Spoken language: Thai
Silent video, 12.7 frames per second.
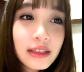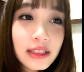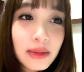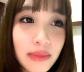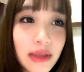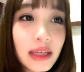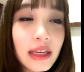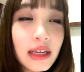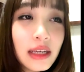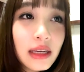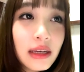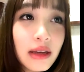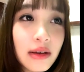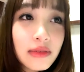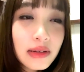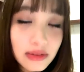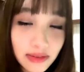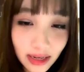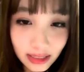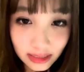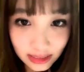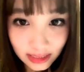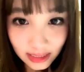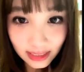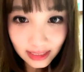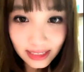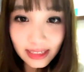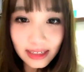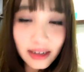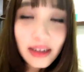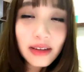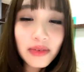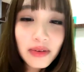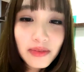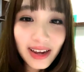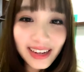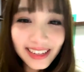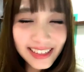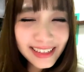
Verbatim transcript: จะมีเฟรนช์ฟรายหนึ่งชิ้นเอ้ยเฟรนช์ฟราย